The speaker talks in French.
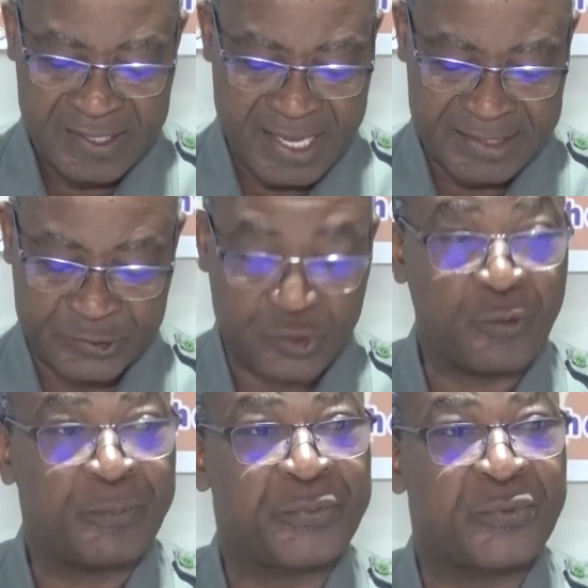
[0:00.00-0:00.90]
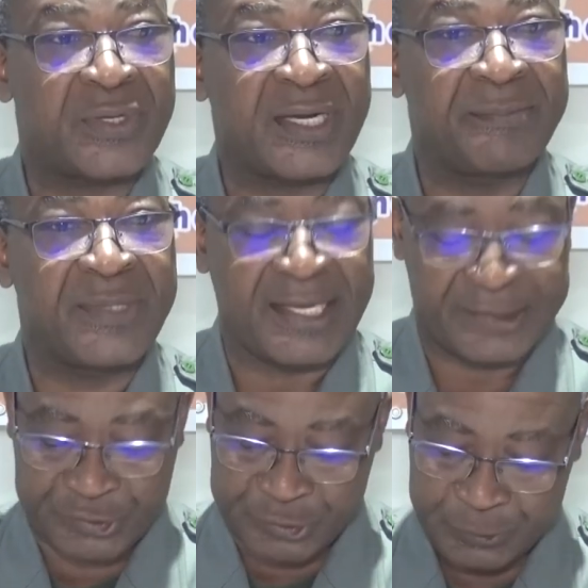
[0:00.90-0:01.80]
dans son programme
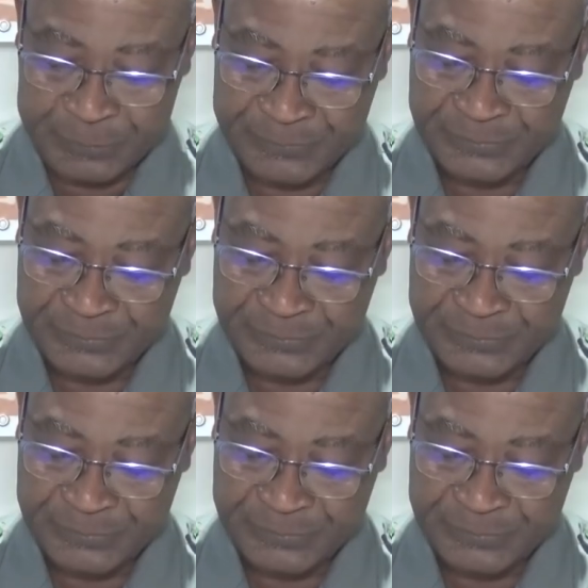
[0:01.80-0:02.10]
d'action.